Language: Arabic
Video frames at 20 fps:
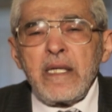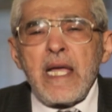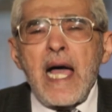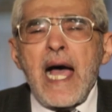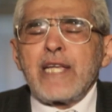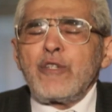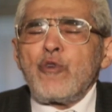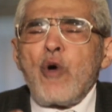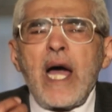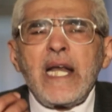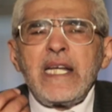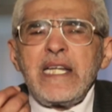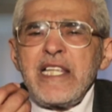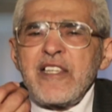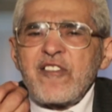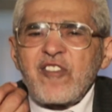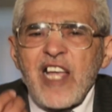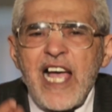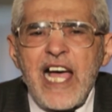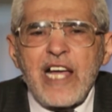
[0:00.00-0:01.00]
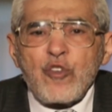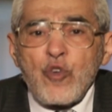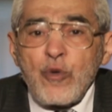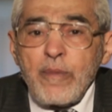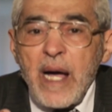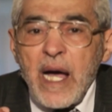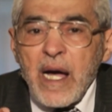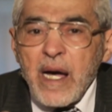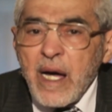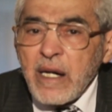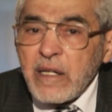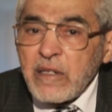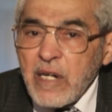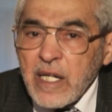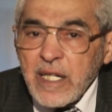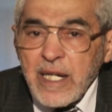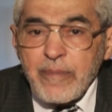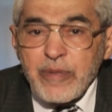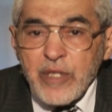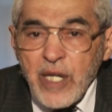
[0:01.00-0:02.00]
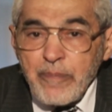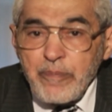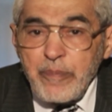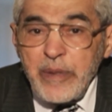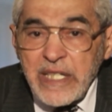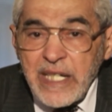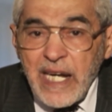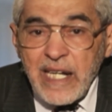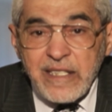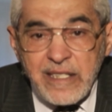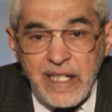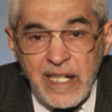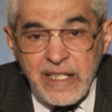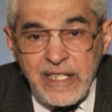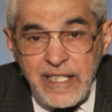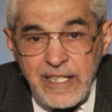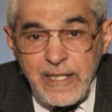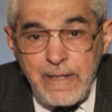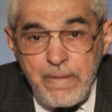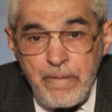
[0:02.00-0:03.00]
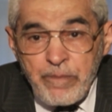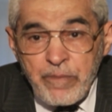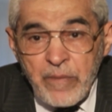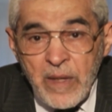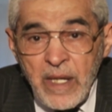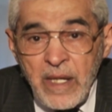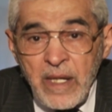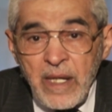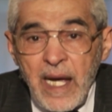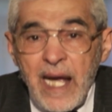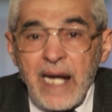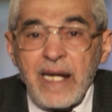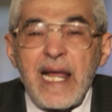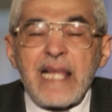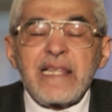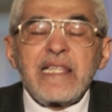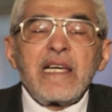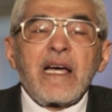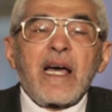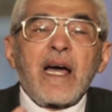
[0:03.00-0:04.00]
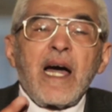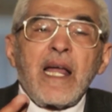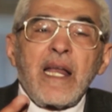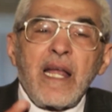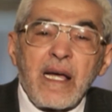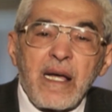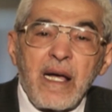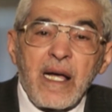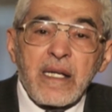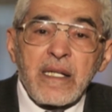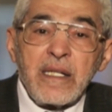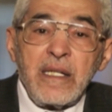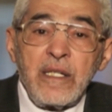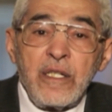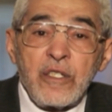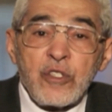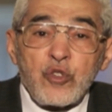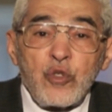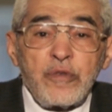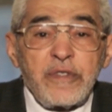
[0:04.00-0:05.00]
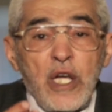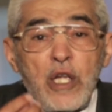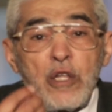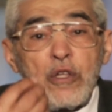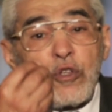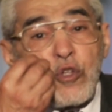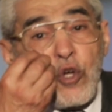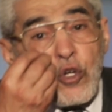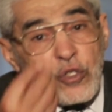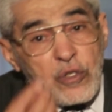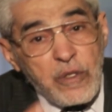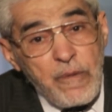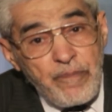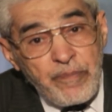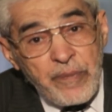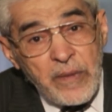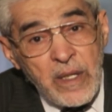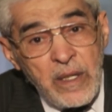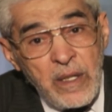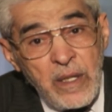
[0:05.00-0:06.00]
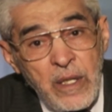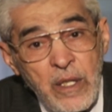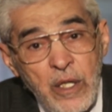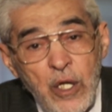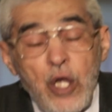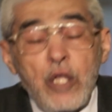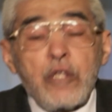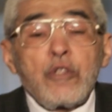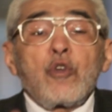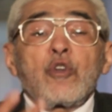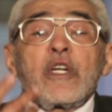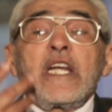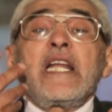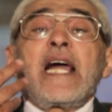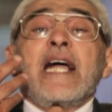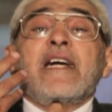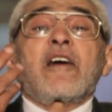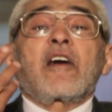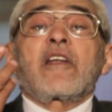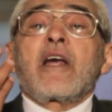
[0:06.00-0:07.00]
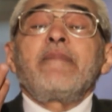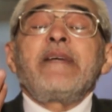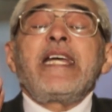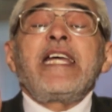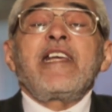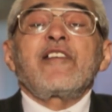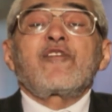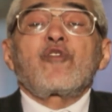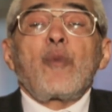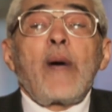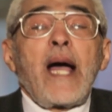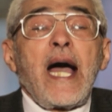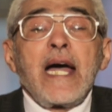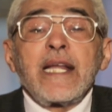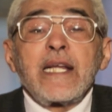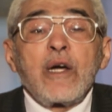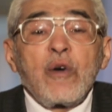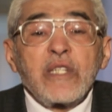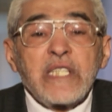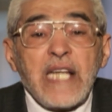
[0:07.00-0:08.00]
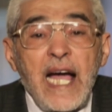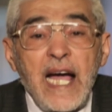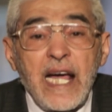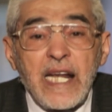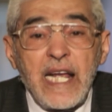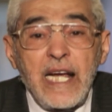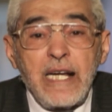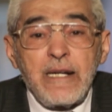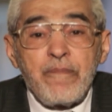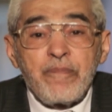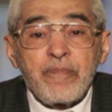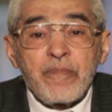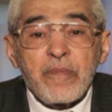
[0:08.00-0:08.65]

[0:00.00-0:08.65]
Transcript: يا أيها الإنسان ما غرك بربك الكريم الذي خلقك شوف انظر انظر إلى كرمه سبحانه وتعالى